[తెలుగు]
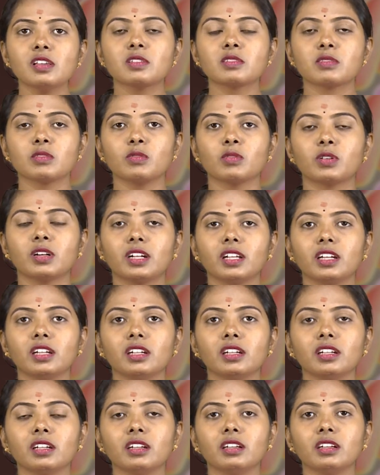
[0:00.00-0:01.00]
సో ఒకటి
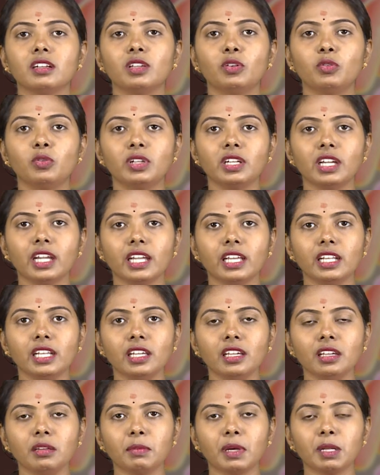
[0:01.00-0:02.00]
యూటీఐని
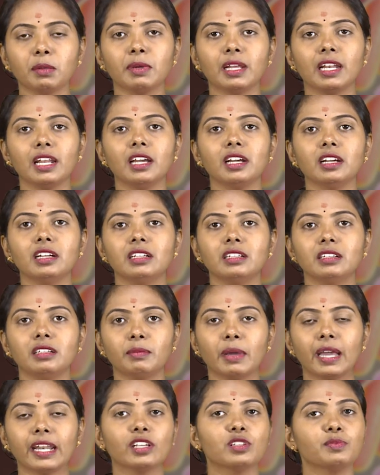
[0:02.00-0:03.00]
మనం ఎలా
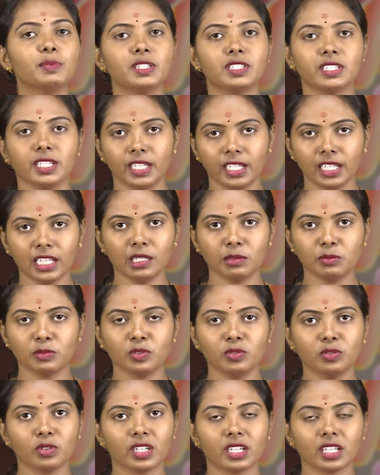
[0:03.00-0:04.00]
మేనేజ్మెంట్ చేయగలము
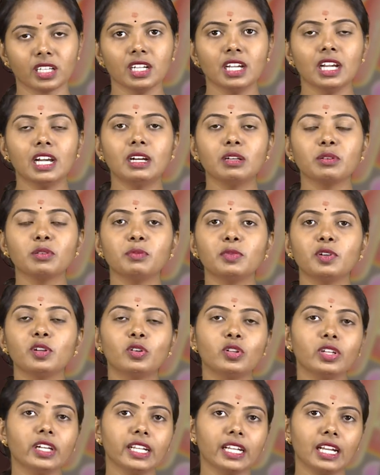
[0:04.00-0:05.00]
ఒకటి
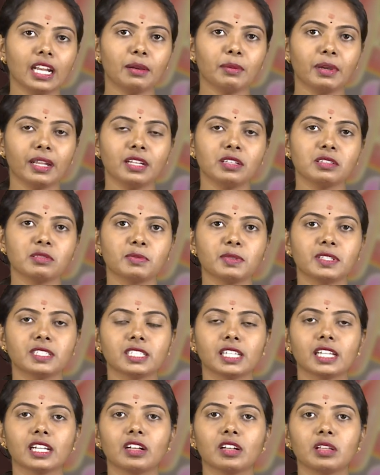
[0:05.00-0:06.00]
యూటీఐని ఎలా మేనేజ్మెంట్
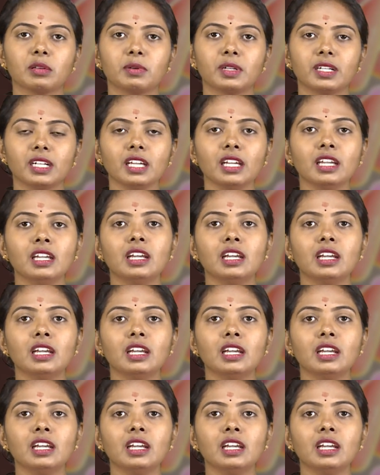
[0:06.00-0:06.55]
చేయగలం అంటే